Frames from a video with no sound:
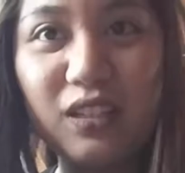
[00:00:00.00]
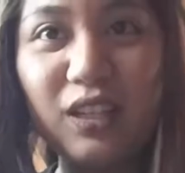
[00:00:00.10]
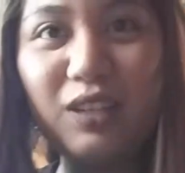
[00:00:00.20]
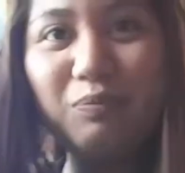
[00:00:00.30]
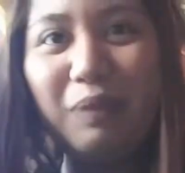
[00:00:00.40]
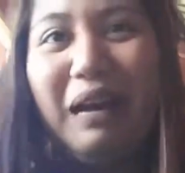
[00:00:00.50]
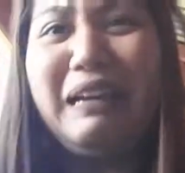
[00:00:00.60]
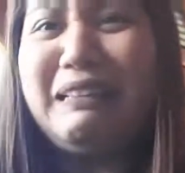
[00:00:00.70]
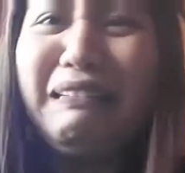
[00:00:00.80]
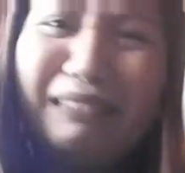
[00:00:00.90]
Ay, ang
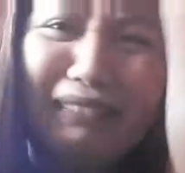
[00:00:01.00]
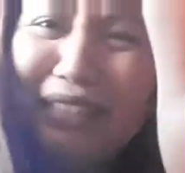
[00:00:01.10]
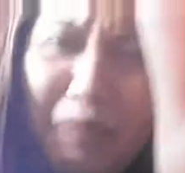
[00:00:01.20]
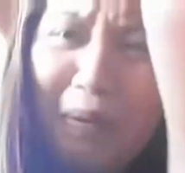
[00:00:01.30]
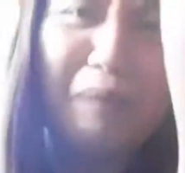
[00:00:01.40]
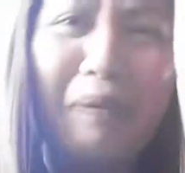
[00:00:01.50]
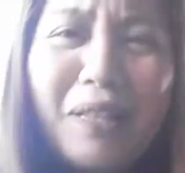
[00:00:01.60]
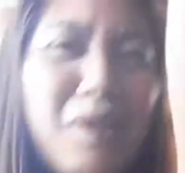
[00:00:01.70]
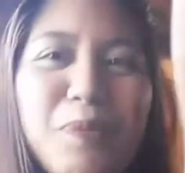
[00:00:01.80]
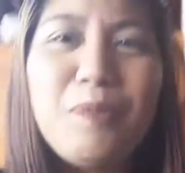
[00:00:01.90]
pangit talaga. Hindi pang,
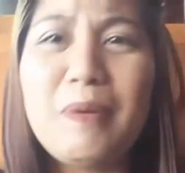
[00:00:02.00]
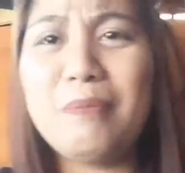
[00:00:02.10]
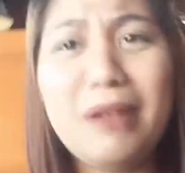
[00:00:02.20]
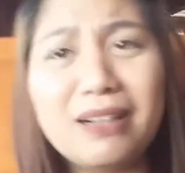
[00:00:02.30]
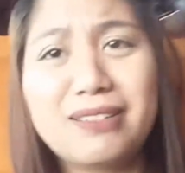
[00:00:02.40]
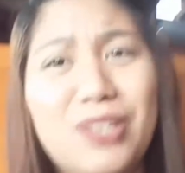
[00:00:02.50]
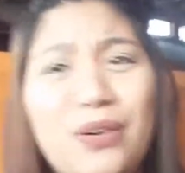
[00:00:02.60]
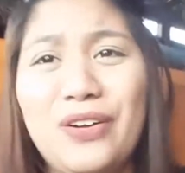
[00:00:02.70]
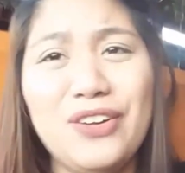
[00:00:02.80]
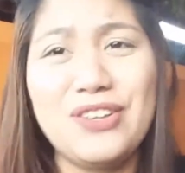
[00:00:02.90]
hindi po pang vlog.
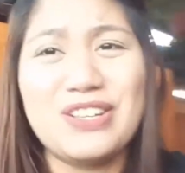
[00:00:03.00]
Pangit nga